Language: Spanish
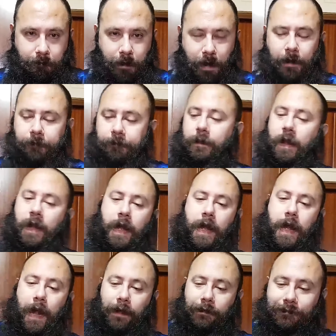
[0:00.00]
¿Vale?
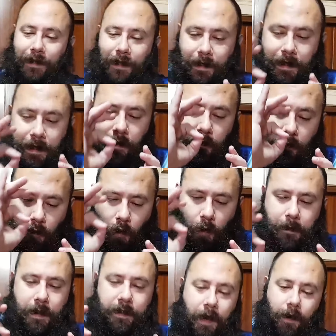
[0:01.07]
Hasta aquí
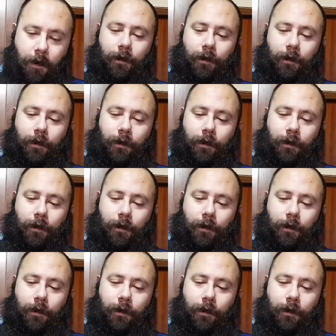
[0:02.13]
comienza